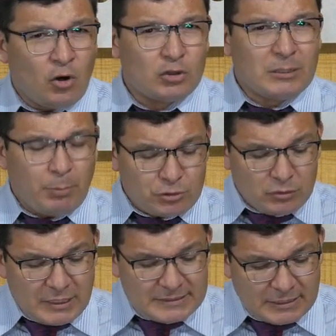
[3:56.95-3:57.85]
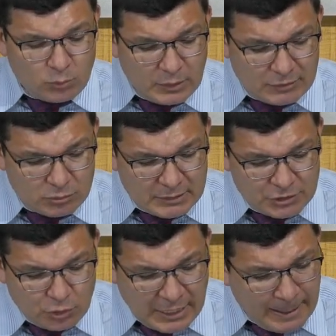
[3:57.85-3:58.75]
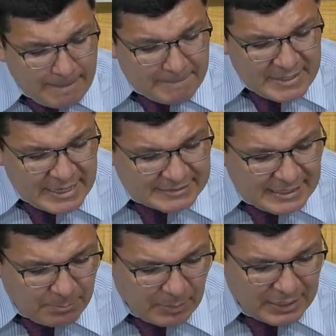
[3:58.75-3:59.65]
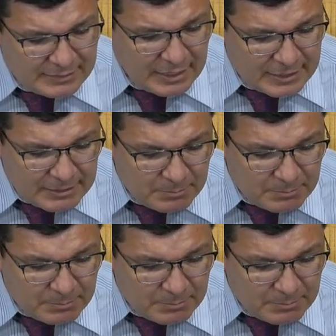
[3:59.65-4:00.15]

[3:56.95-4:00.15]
Otra porción de la escritura nos menciona, mí es la plata